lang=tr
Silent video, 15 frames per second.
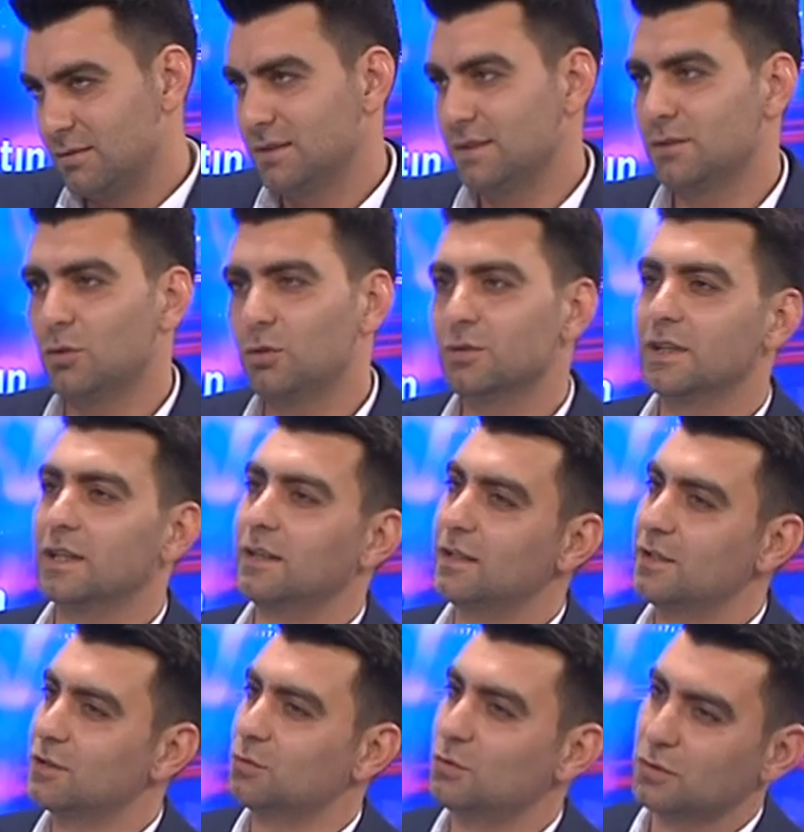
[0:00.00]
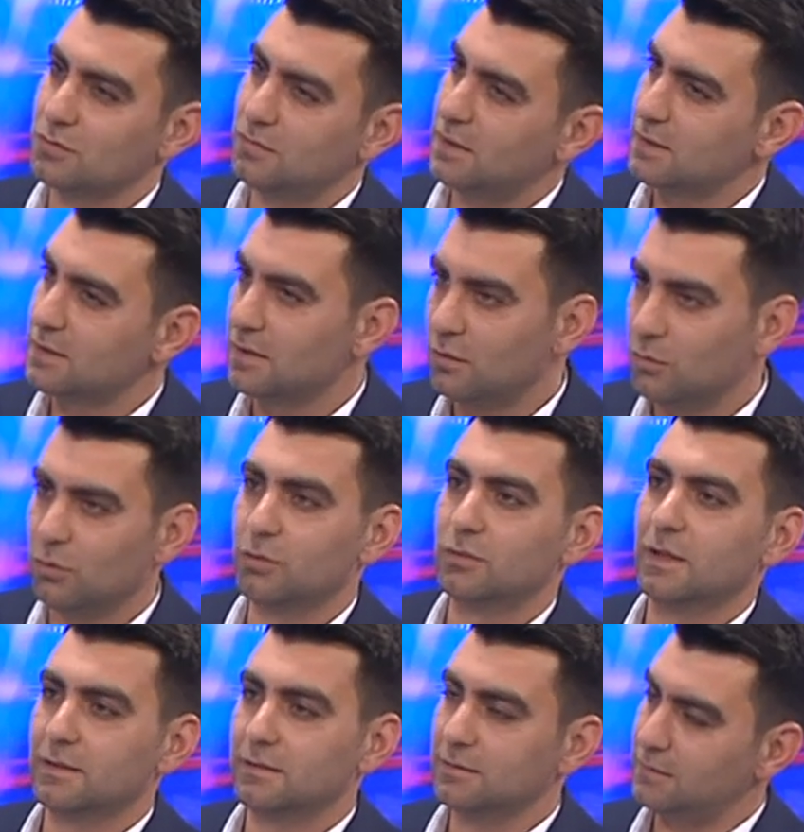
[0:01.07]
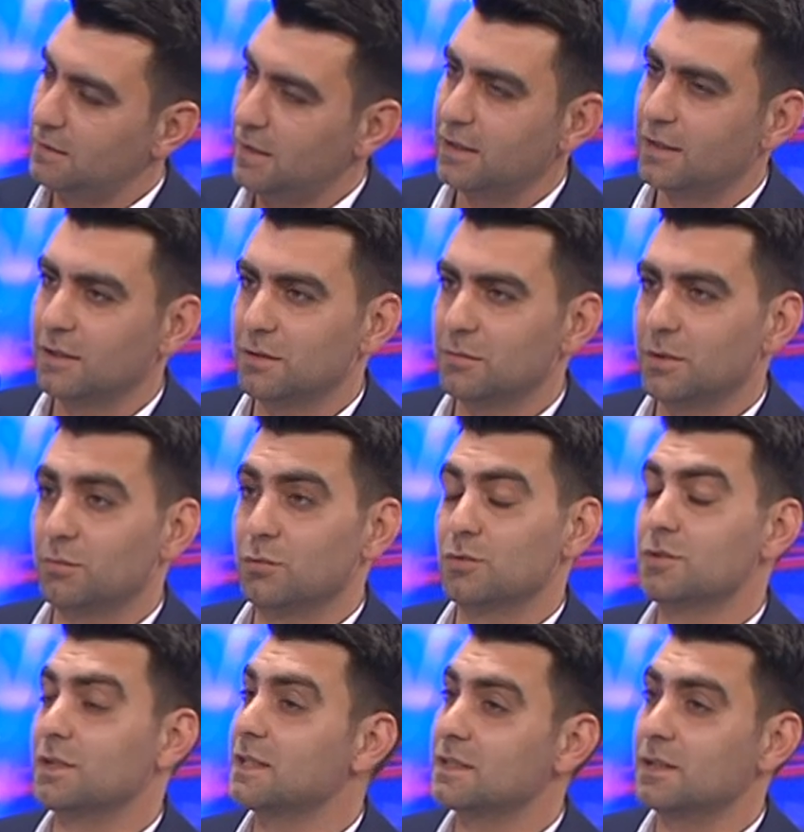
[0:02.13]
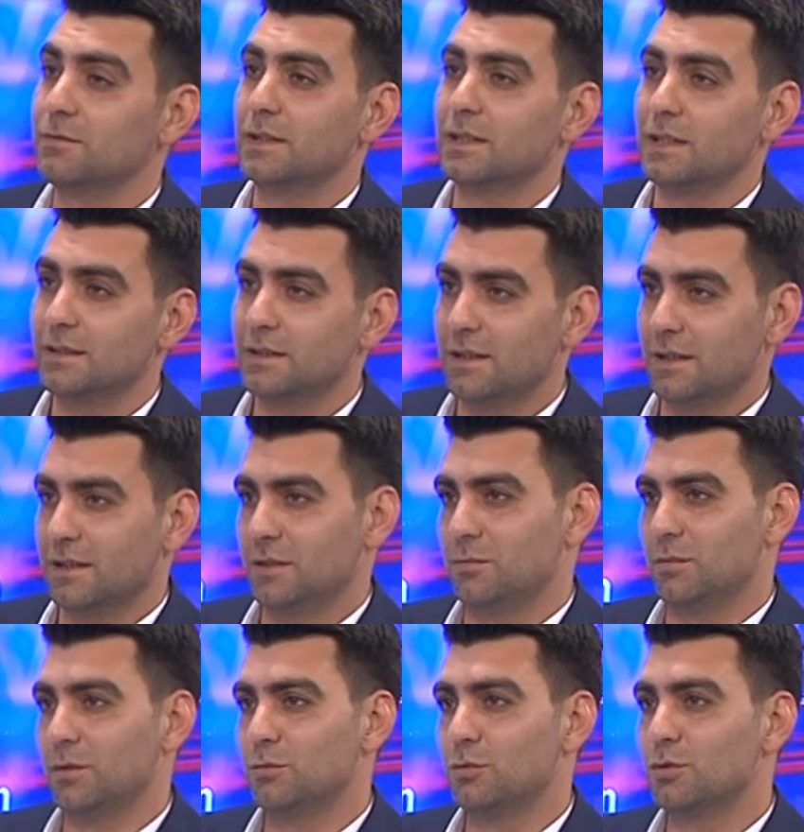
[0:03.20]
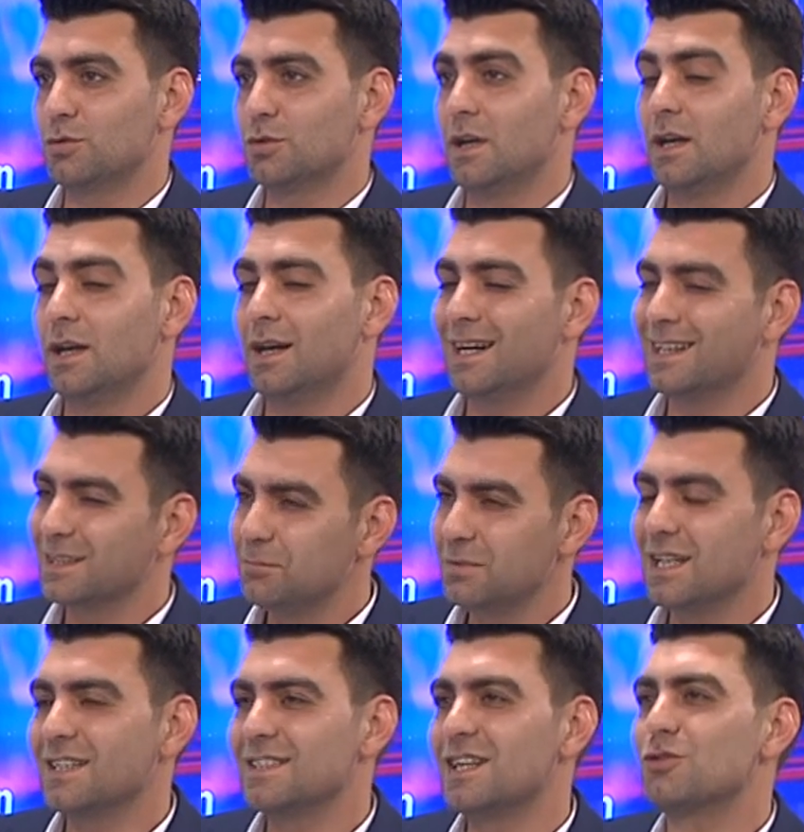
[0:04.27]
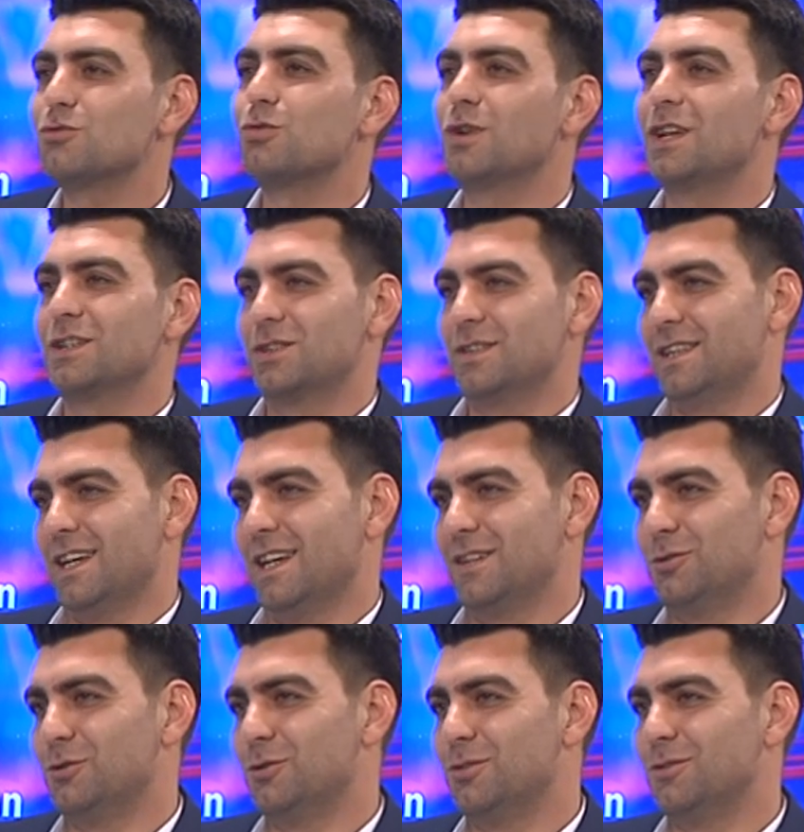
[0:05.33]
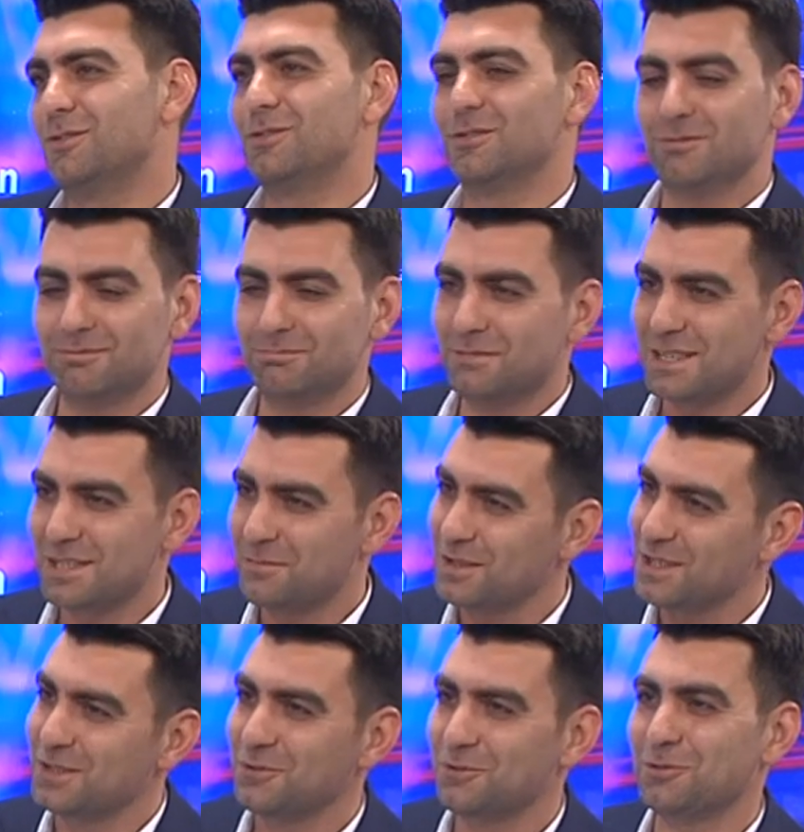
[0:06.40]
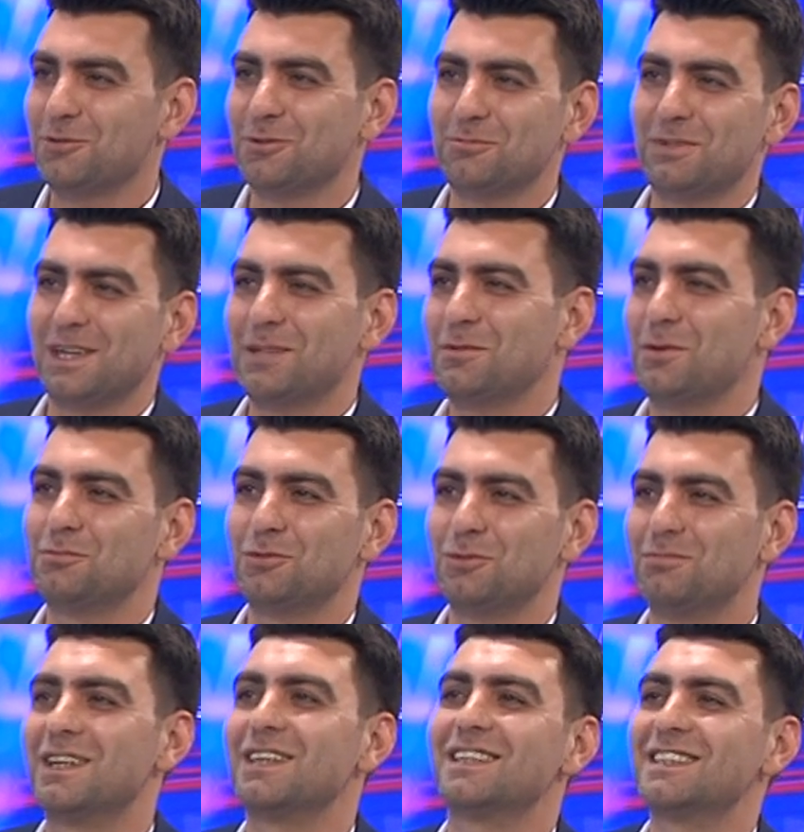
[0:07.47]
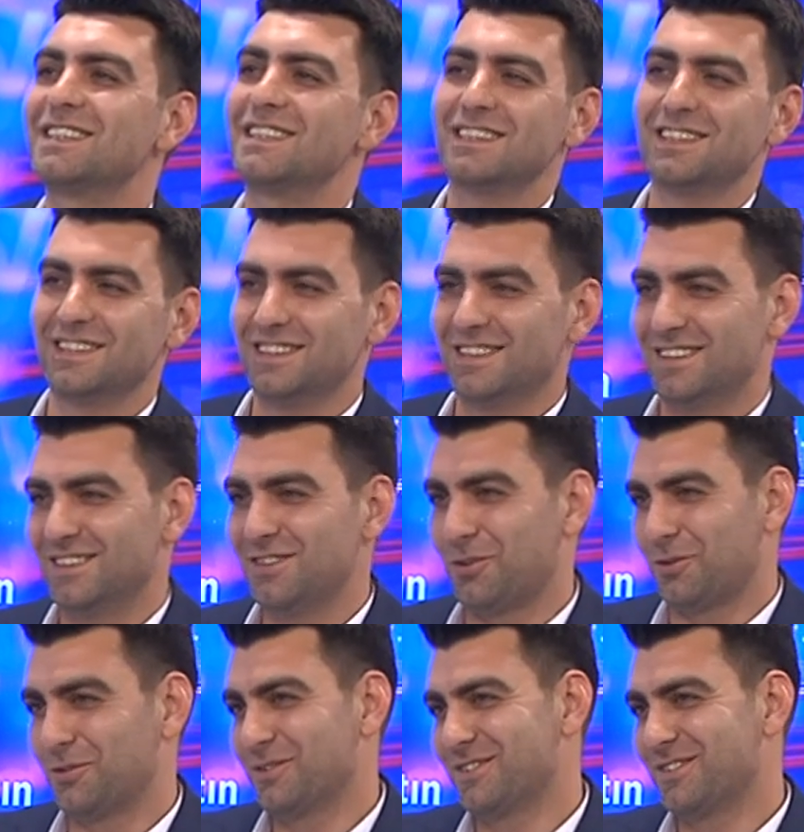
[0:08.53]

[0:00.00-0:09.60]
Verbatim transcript: İşte orada eş dost varsa oradan değerlendirme yapıyoruz. Esnaflardan değerlendirme yapıyoruz. Artık biraz daha zorlaştı yani. O hmm. masa başında oturup araba bulma işi e, yok.